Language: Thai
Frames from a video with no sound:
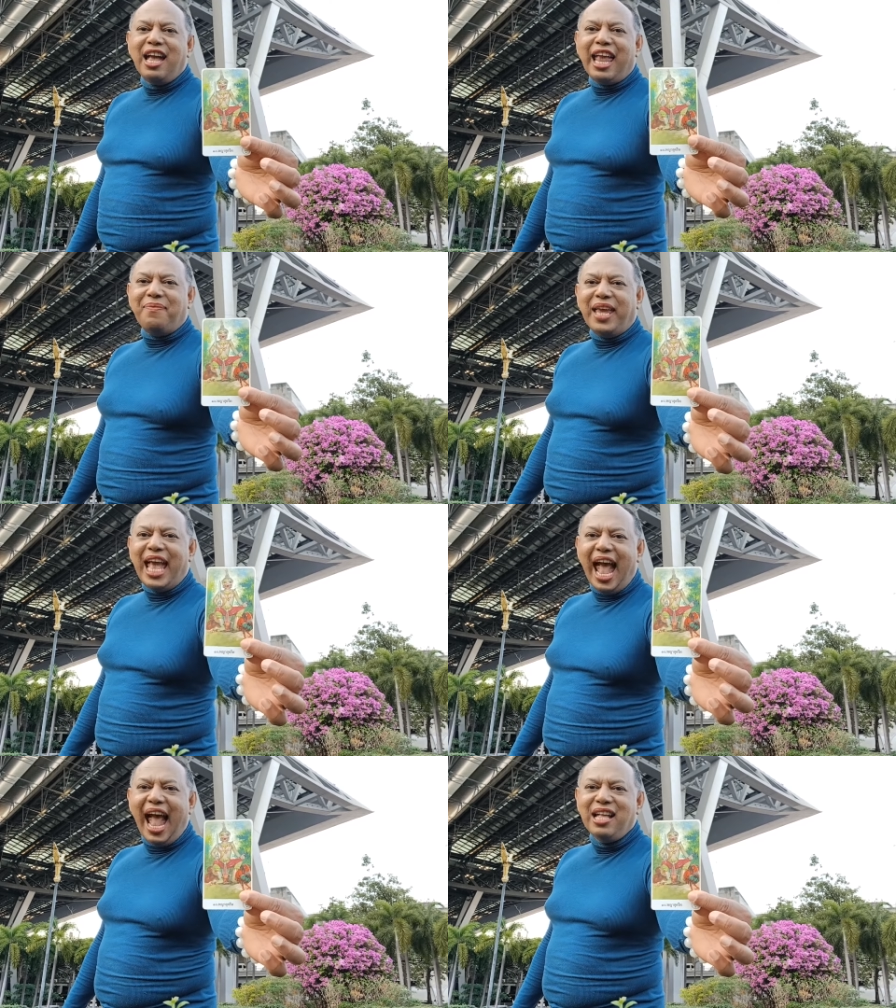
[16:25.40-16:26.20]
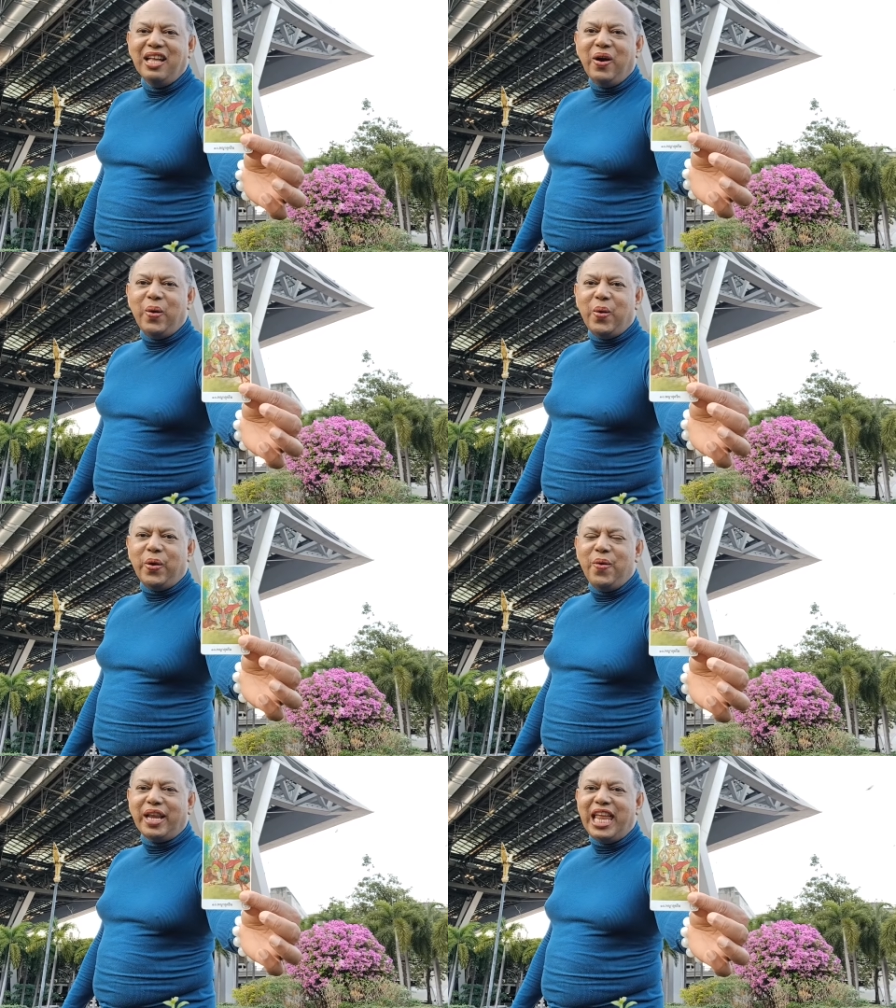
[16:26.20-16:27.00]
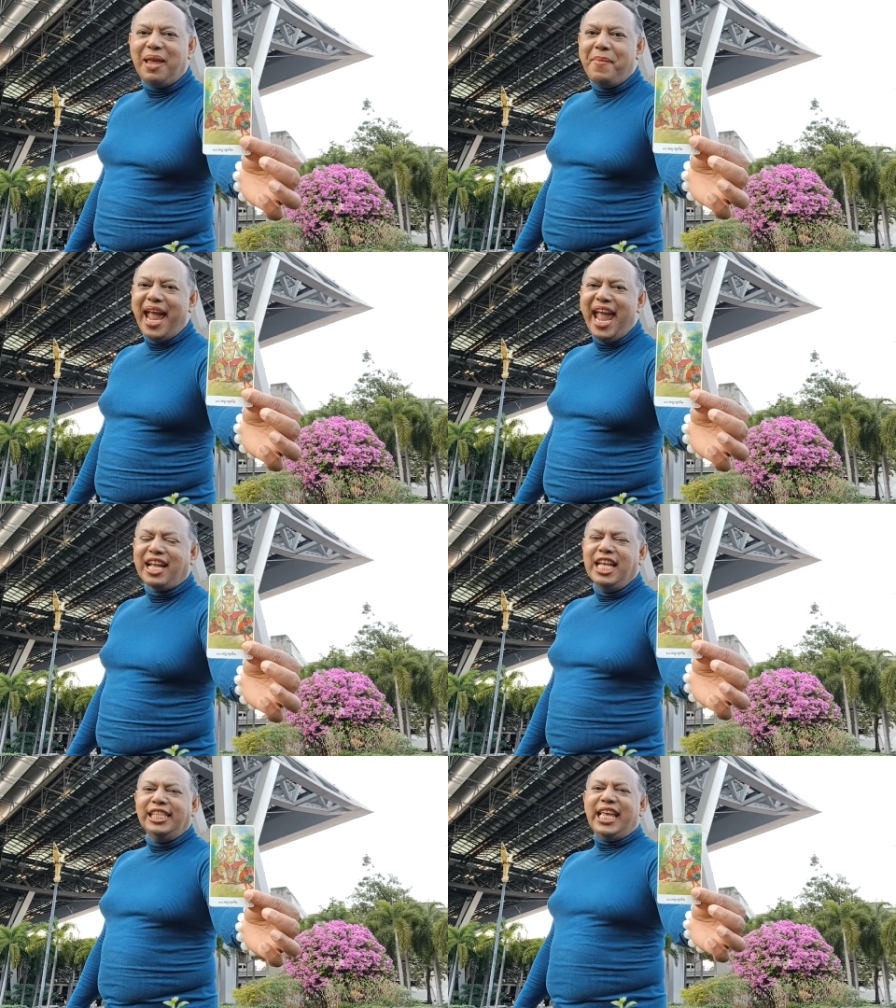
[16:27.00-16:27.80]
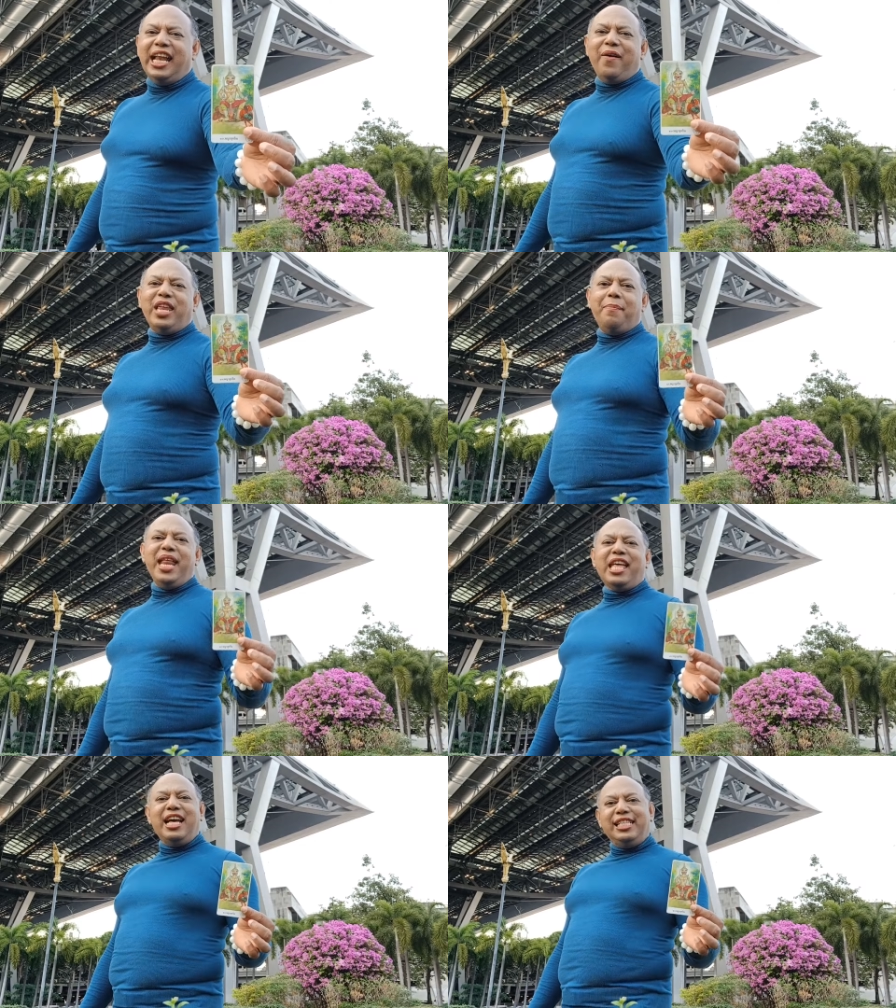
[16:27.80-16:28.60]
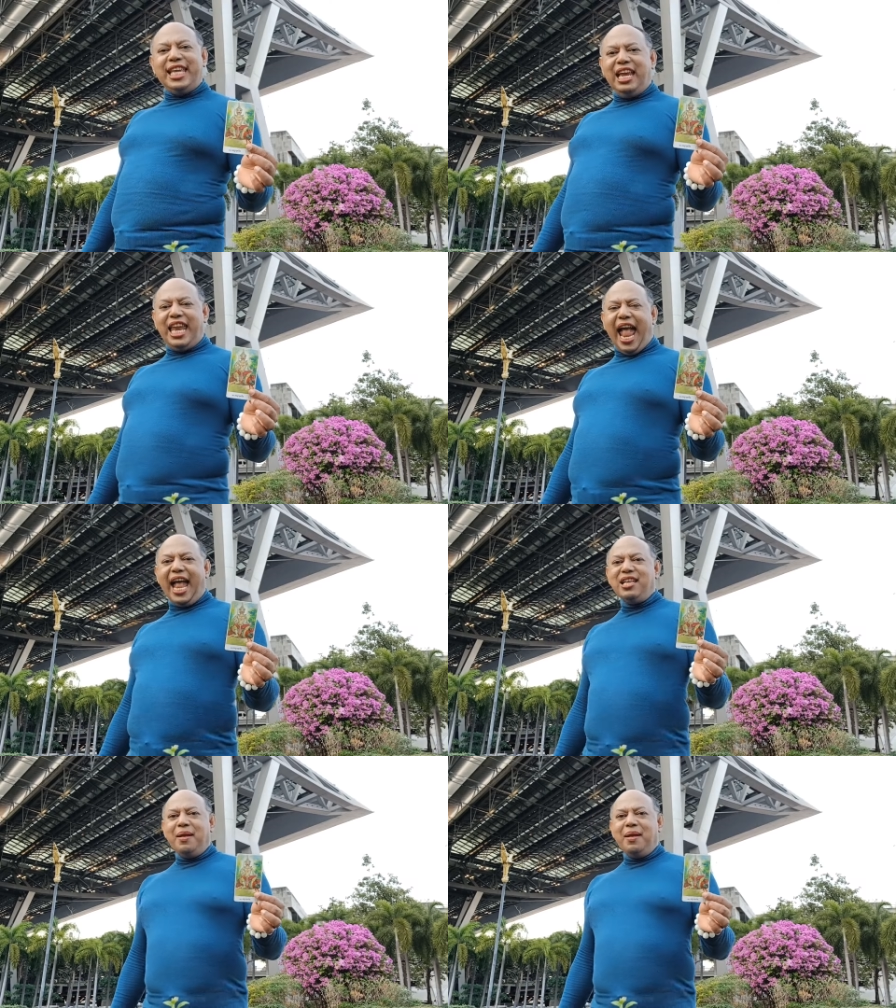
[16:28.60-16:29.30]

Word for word: เห็นไหมคะโอ้โห ดวงดีมาก สิ่งเหล่านี้ไม่ได้เกินจริงนะ